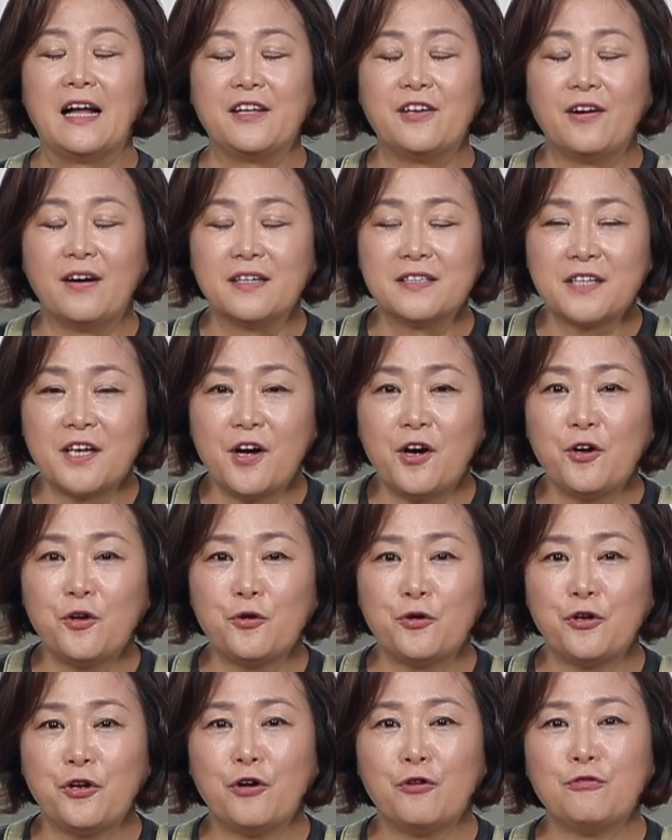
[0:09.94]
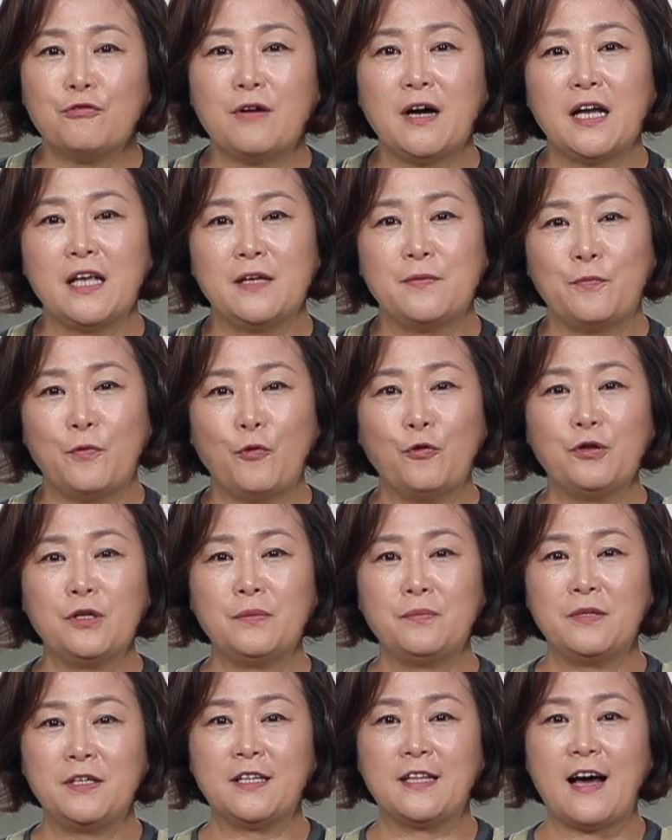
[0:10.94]
안녕하세요. 유리연구가
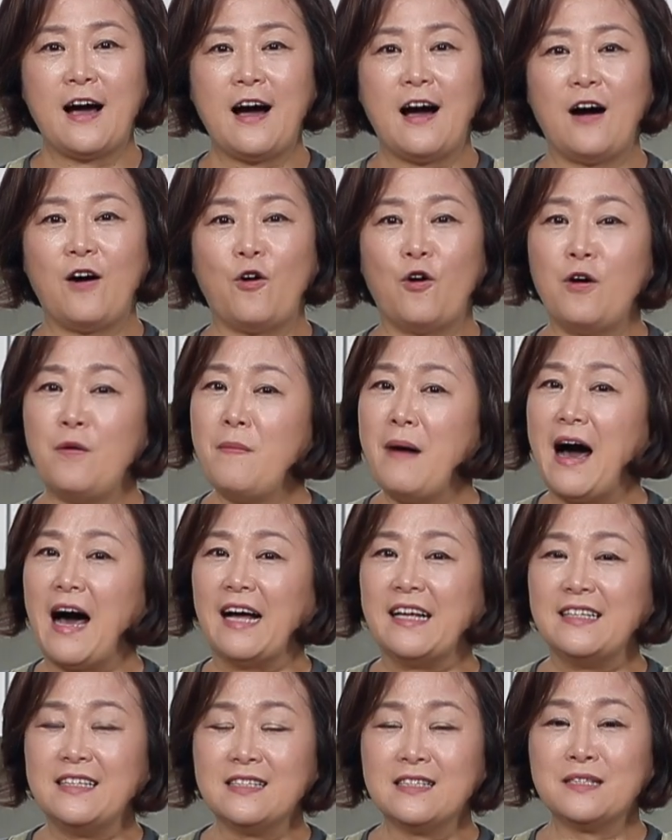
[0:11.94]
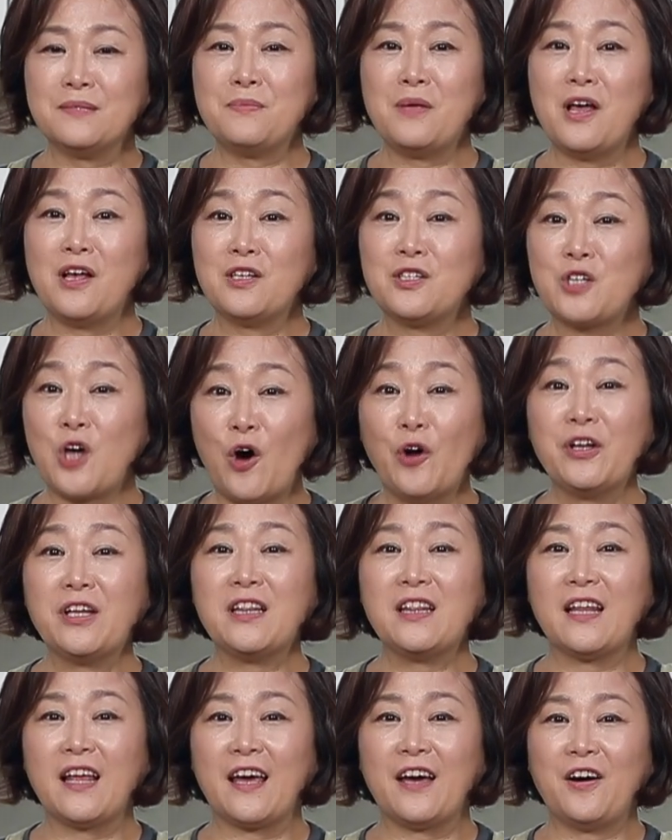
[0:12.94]
이보은입니다. 얼마 안 있으면
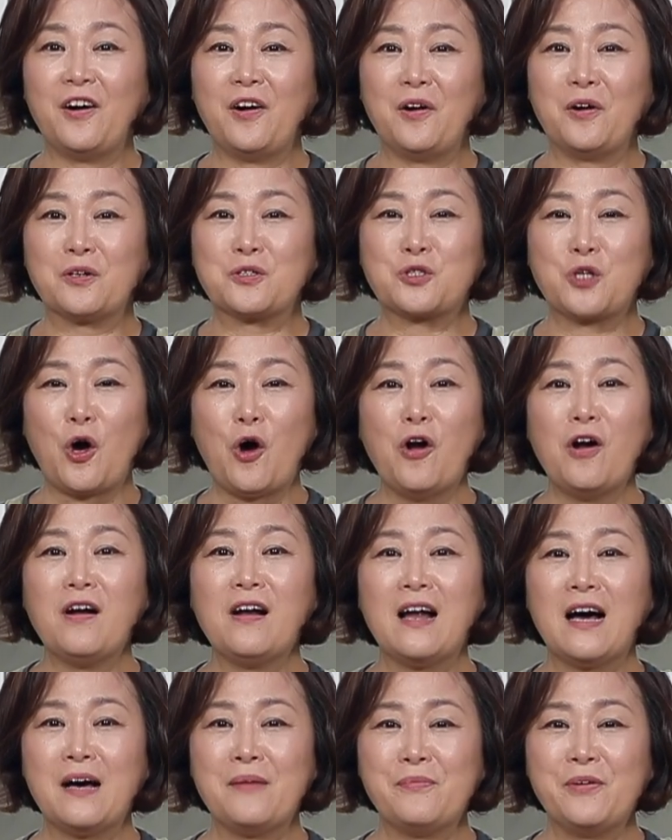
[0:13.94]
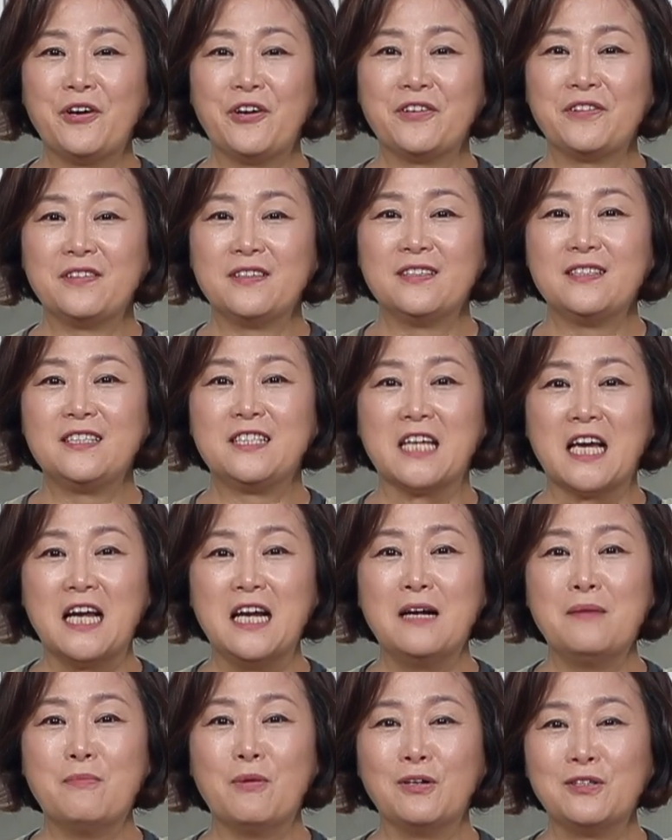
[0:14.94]
설인데요. 설 하면은
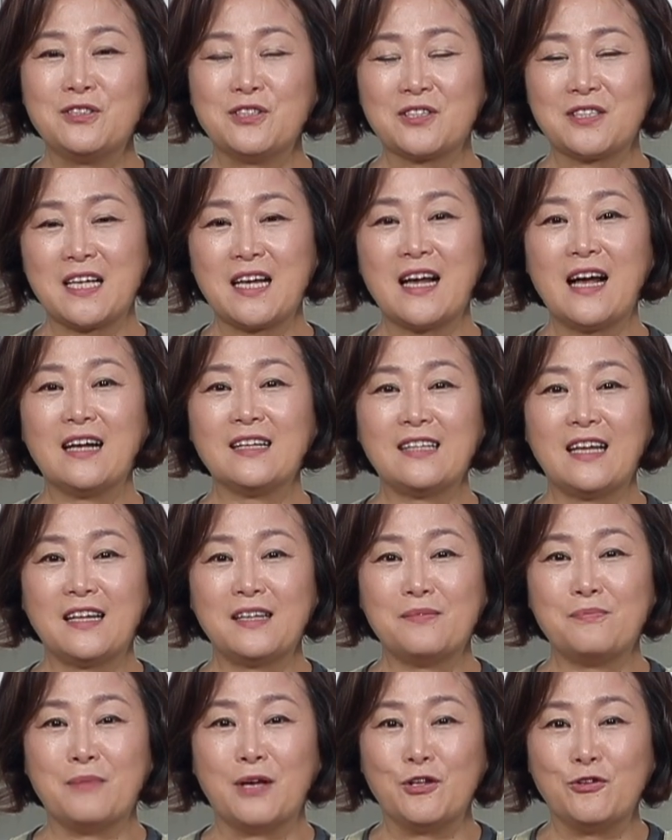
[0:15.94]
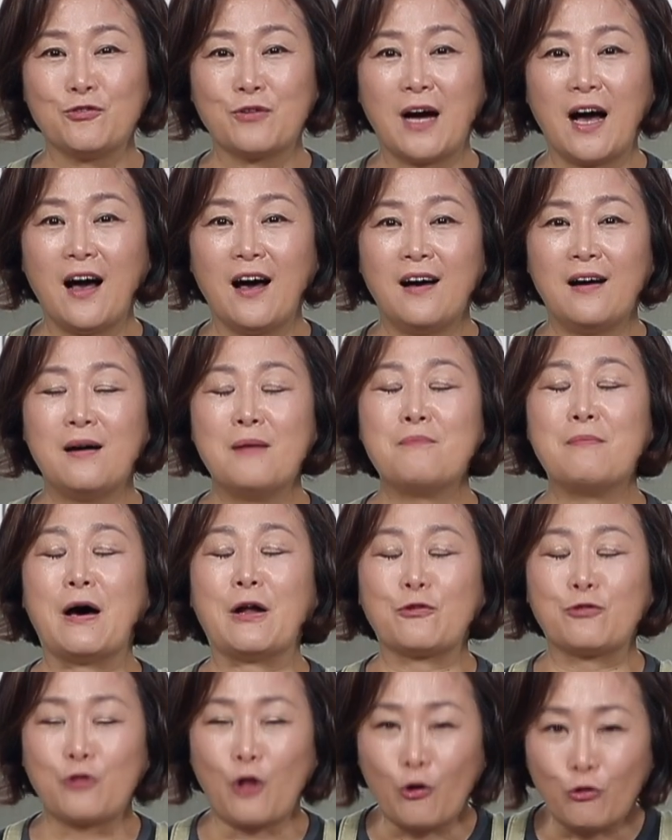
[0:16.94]
제일 먼저 생각나는 메뉴가
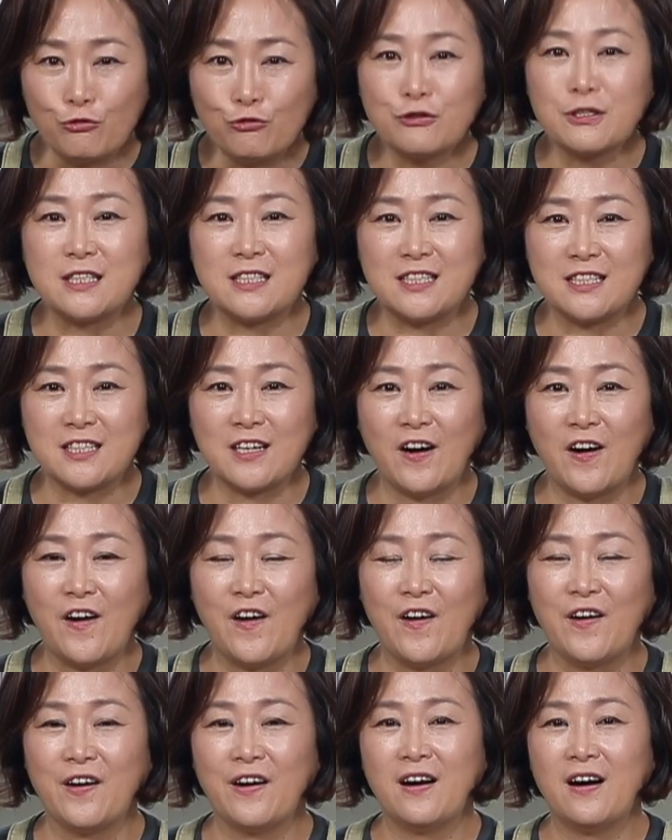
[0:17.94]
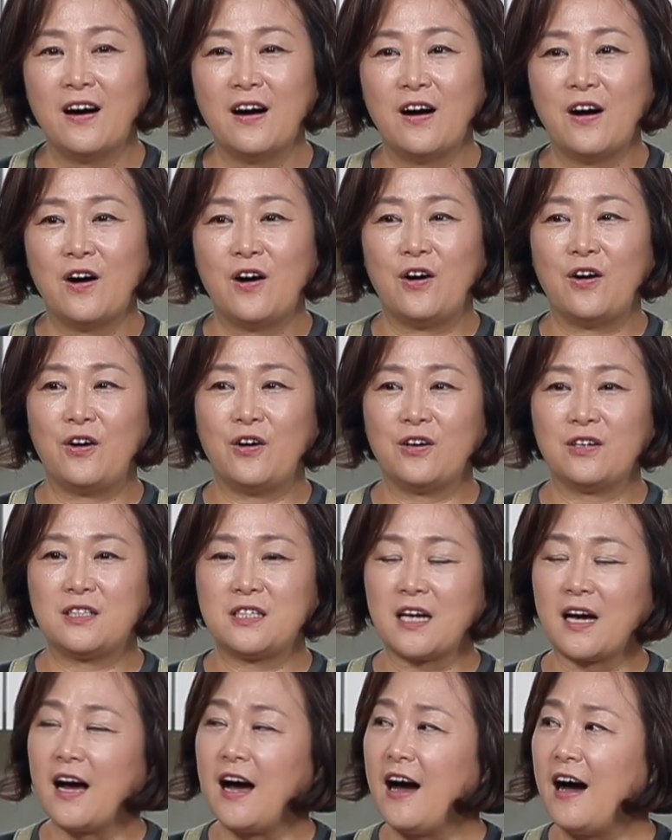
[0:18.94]
바로 떡국이지요. 어,
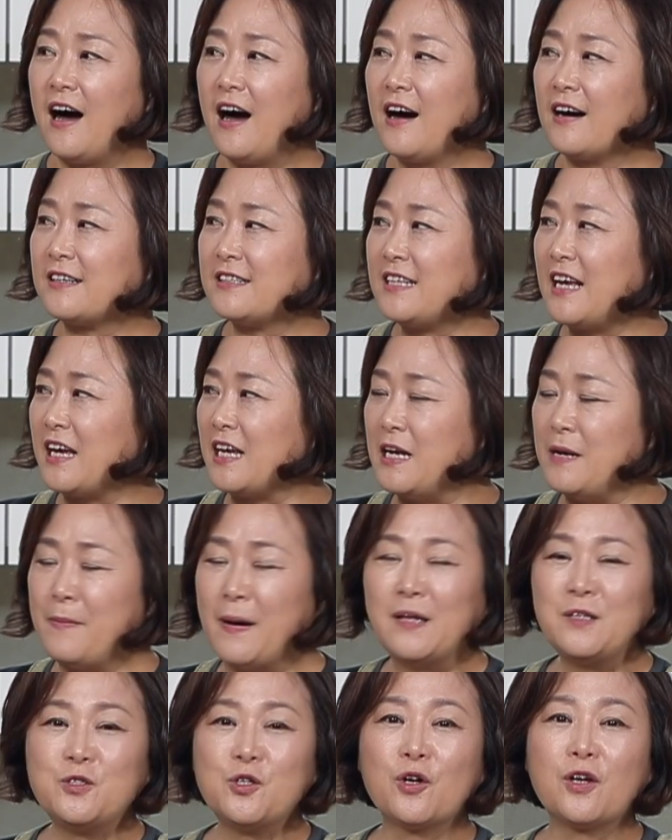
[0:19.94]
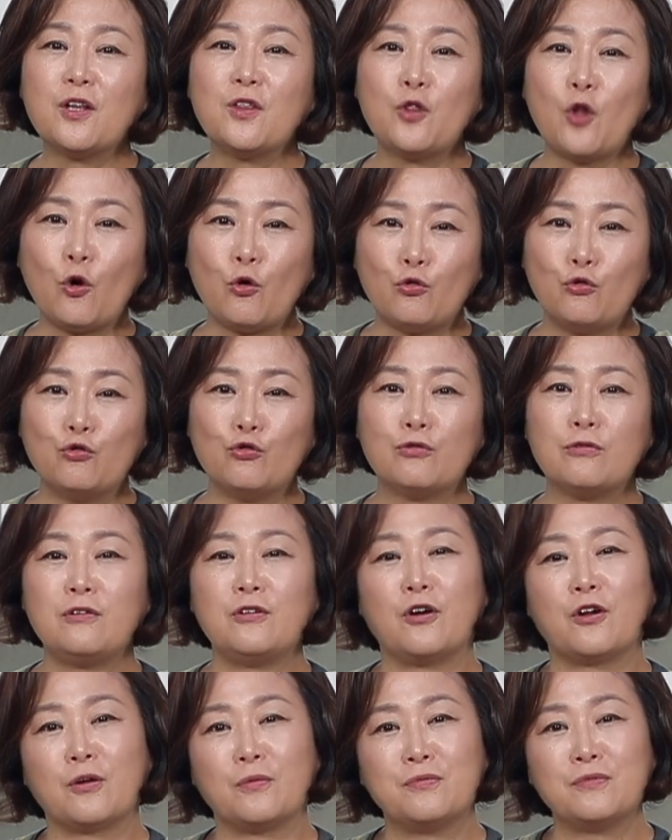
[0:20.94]
제가 그냥 일반적인 떡국을
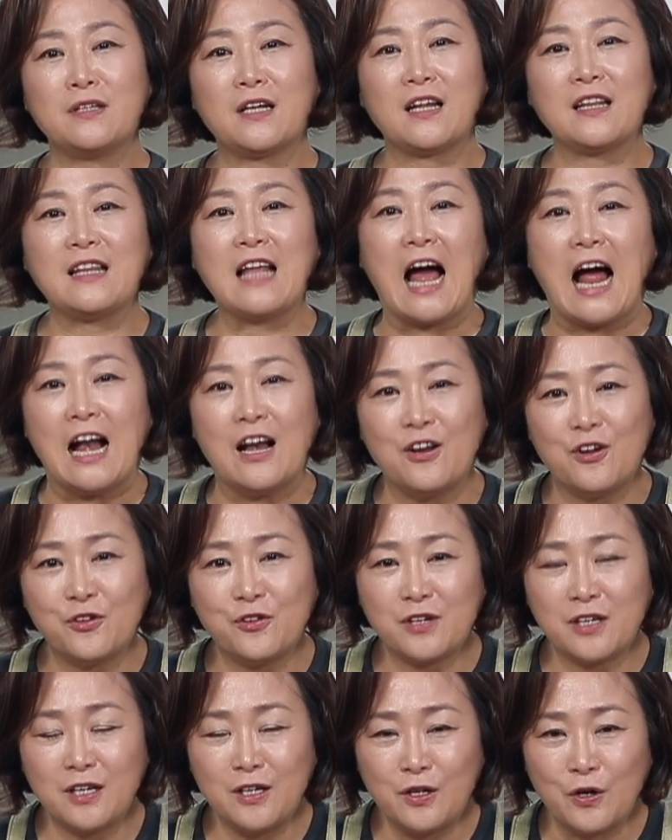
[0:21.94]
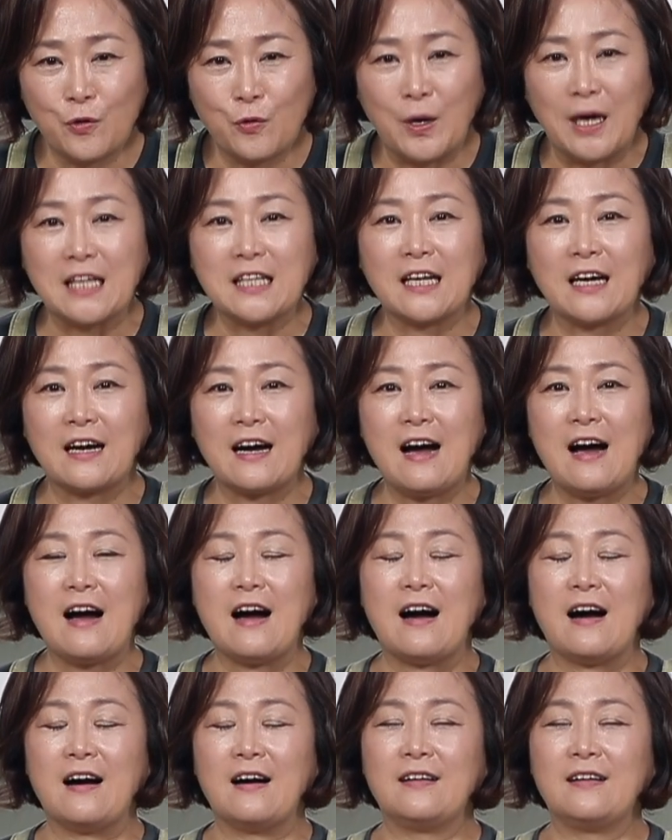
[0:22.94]
여러분들한테 알려드리려고 하다가